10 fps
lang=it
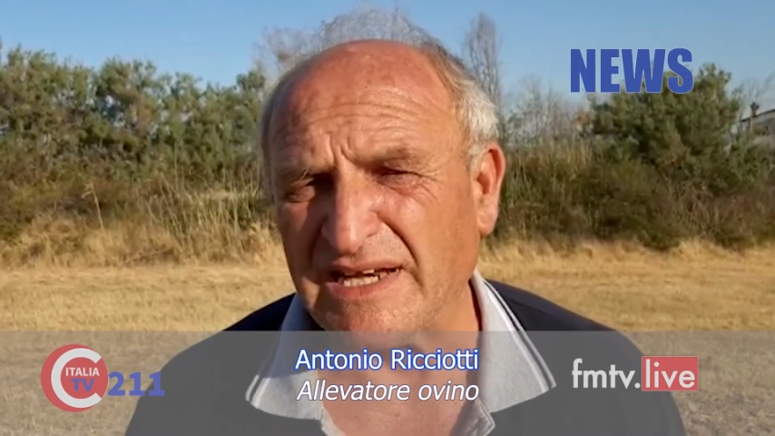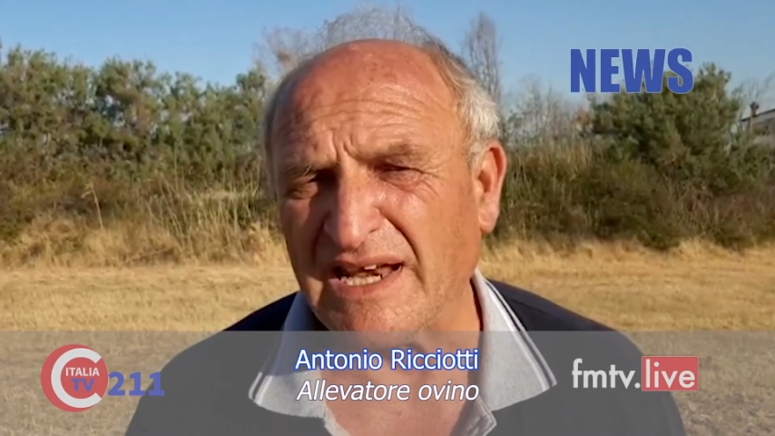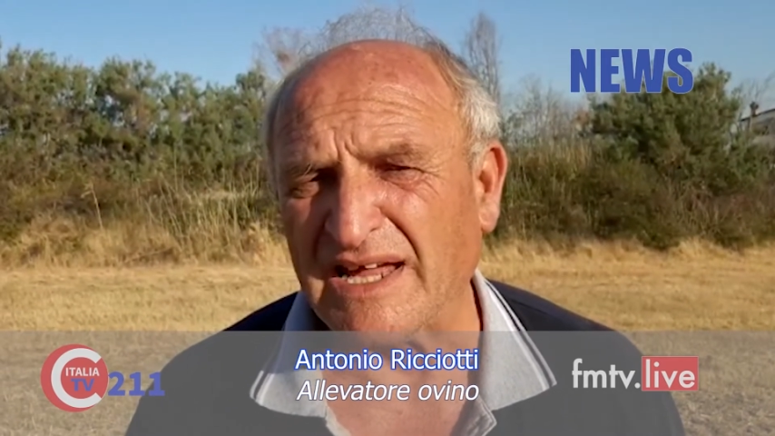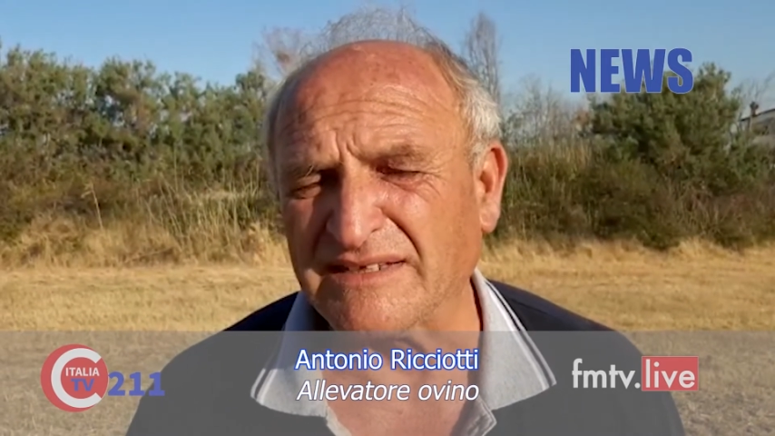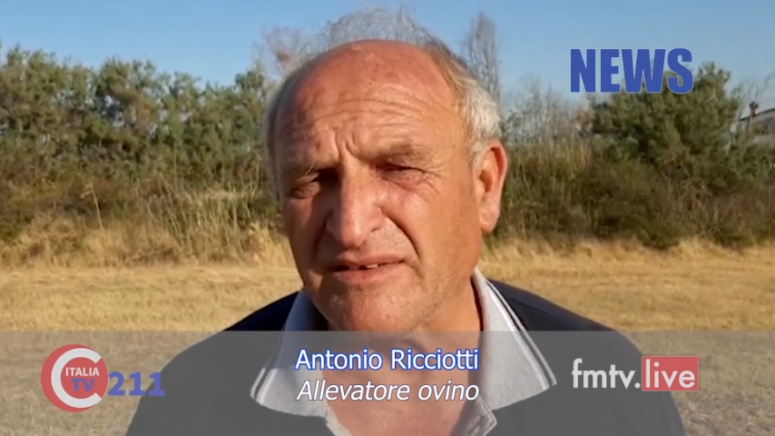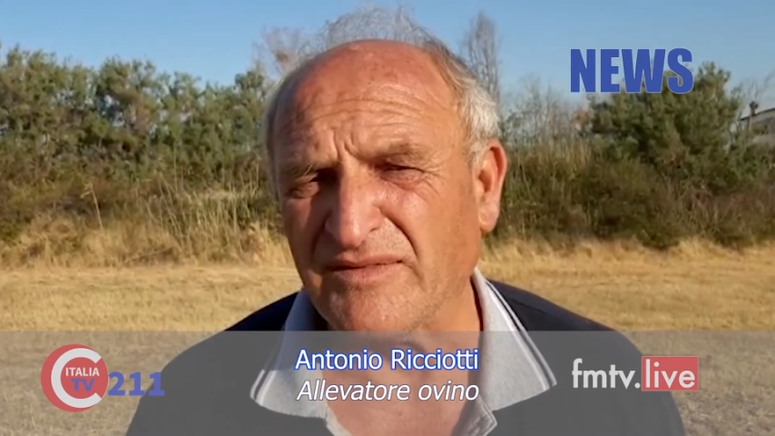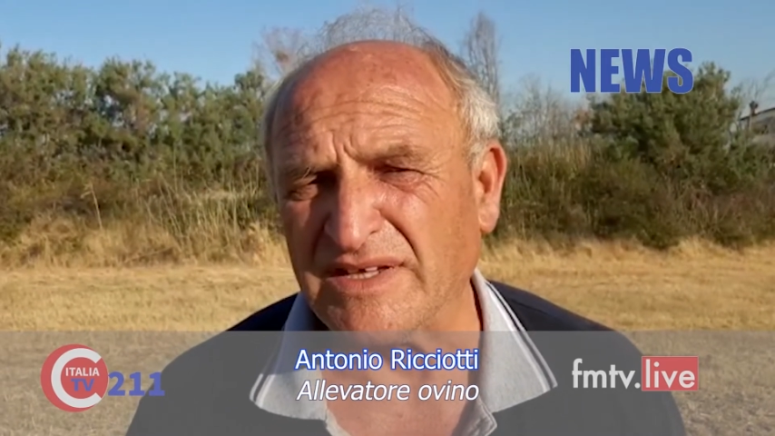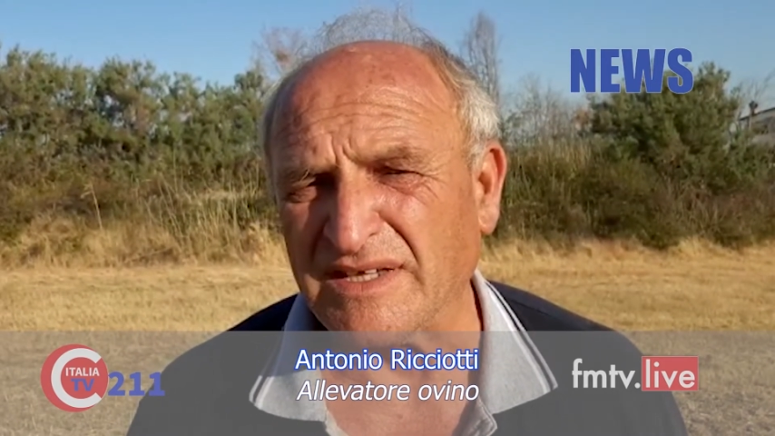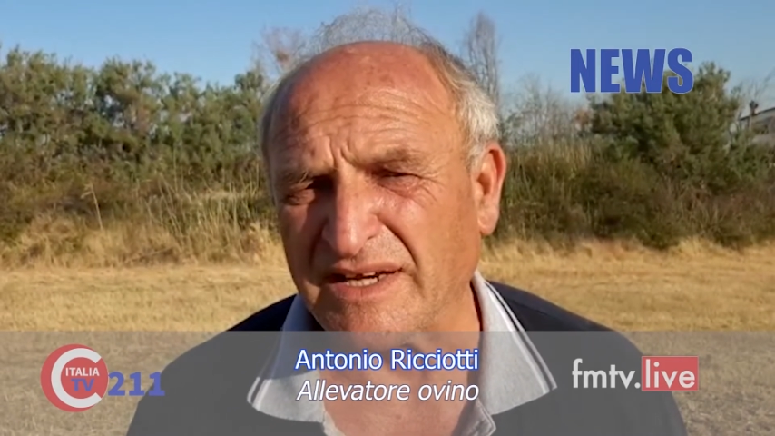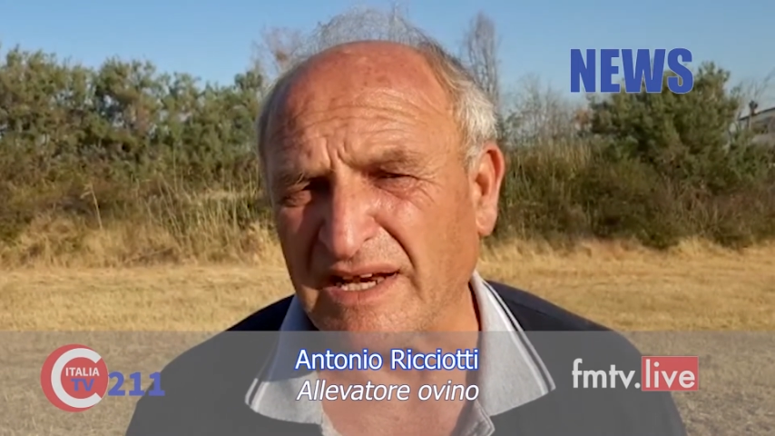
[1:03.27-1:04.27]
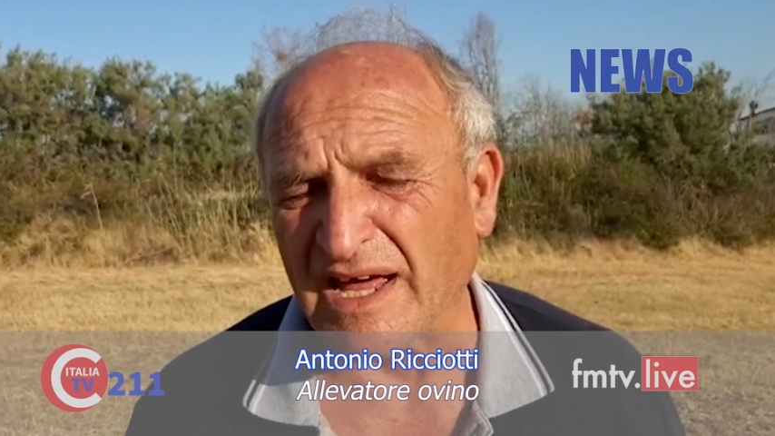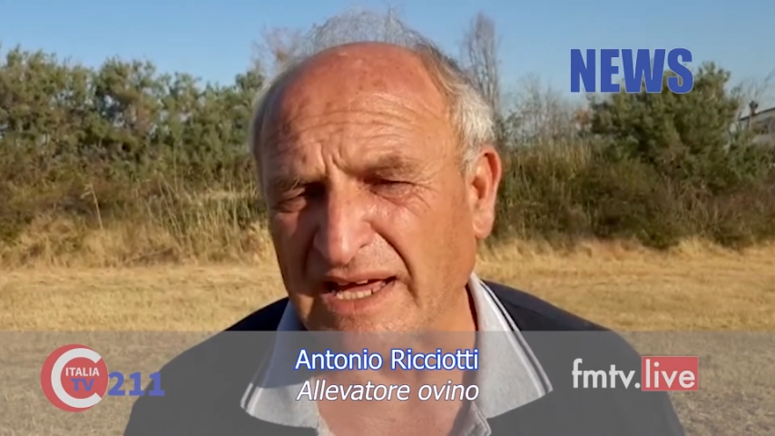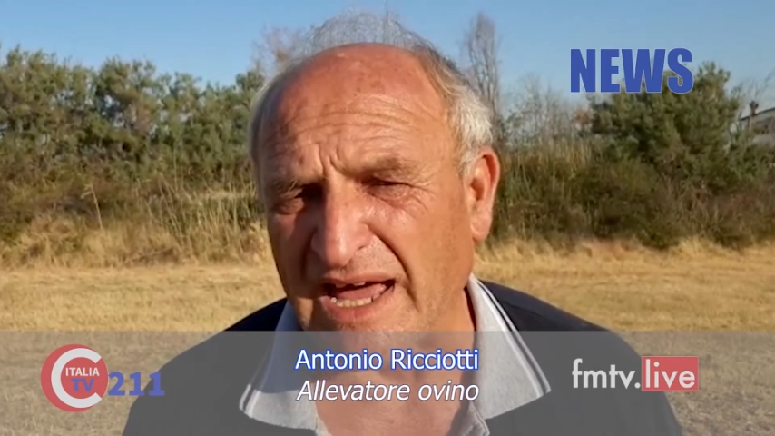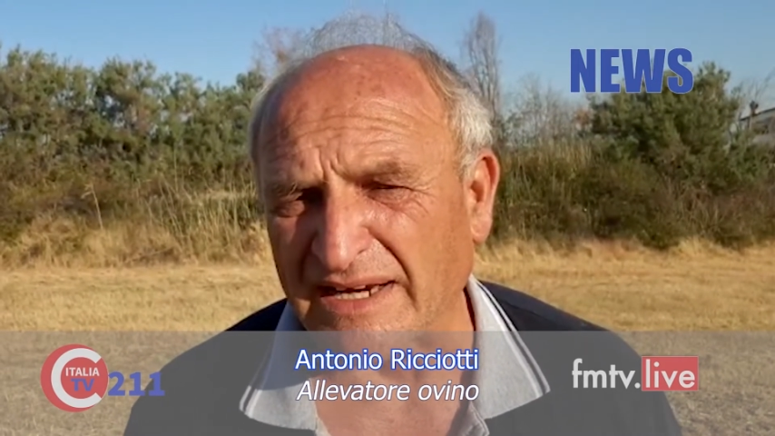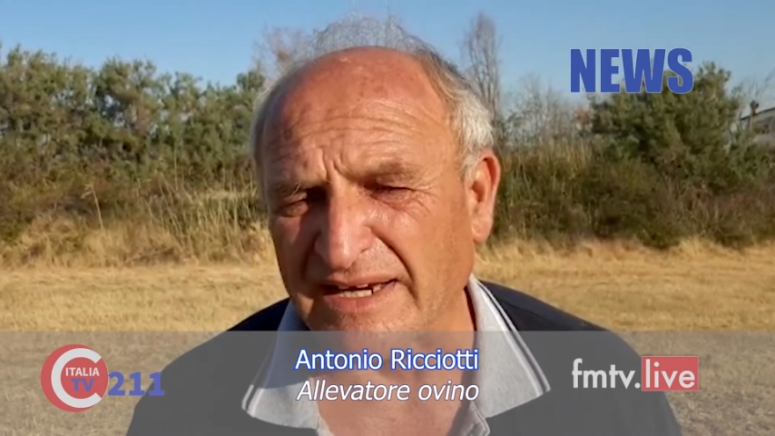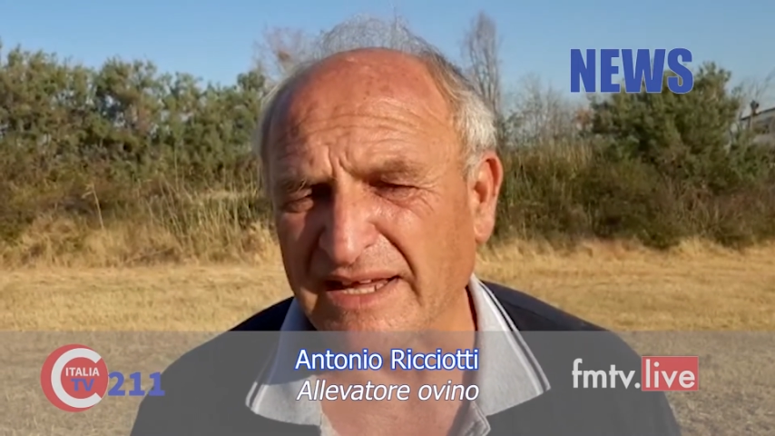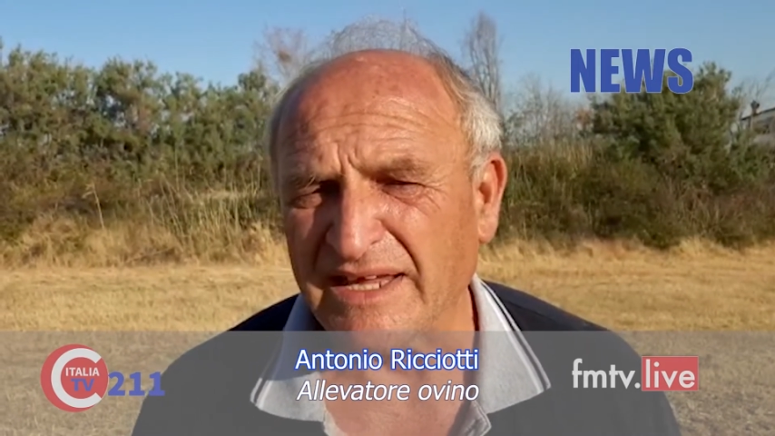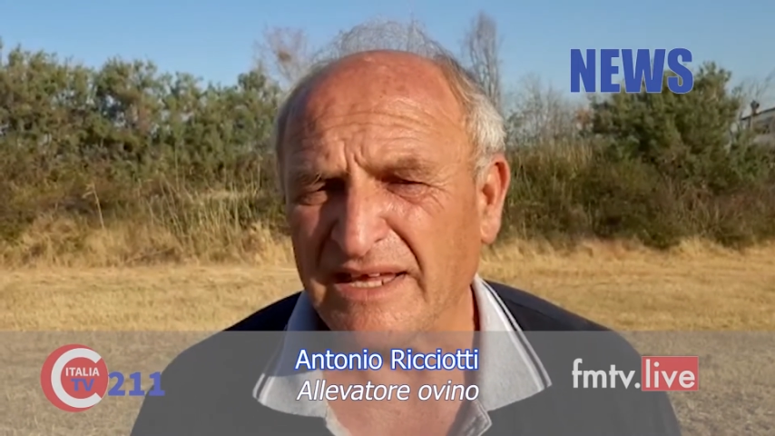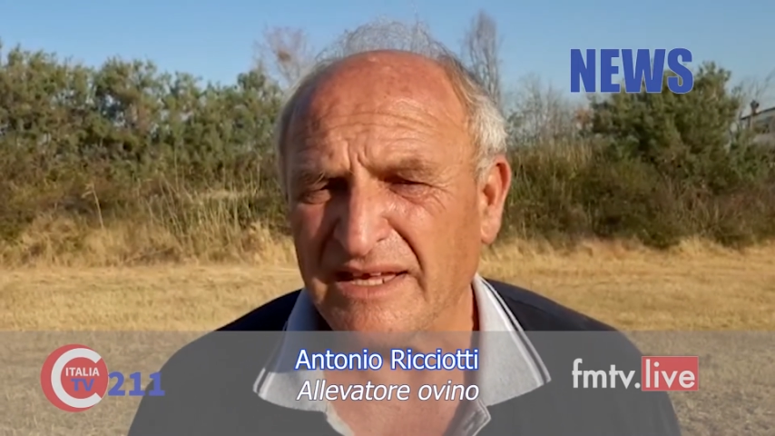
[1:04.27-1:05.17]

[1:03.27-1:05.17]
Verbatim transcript: il latte, a vendere la carne,